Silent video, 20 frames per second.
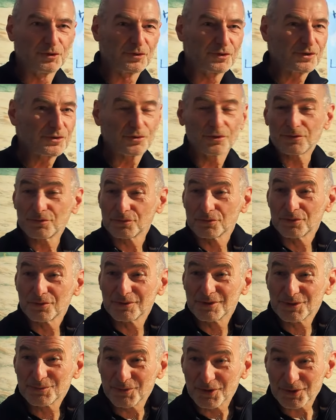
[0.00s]
du das sagst, oh,
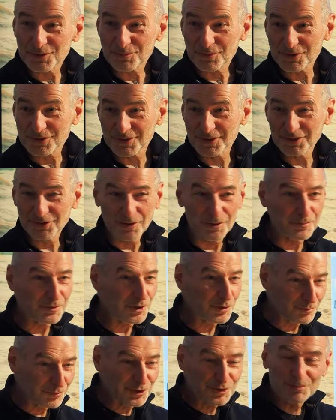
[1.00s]
ist mir halt passiert, haben wir
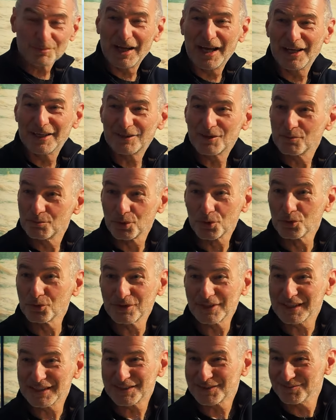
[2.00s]
nicht, müssen wir halt Brot
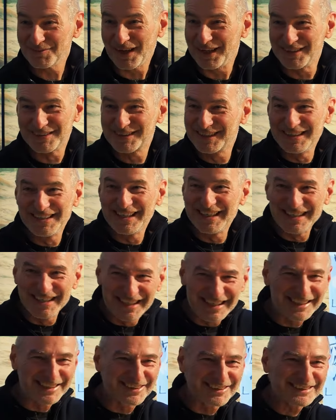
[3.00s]
essen, weil es
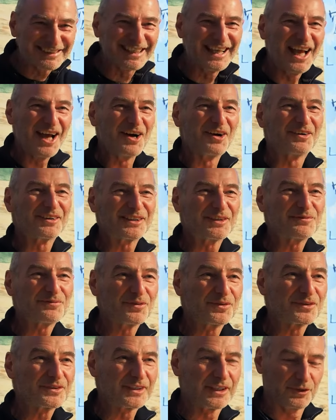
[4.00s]
hat nicht
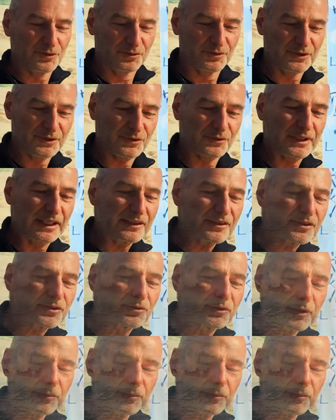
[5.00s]
funktioniert und du gehst so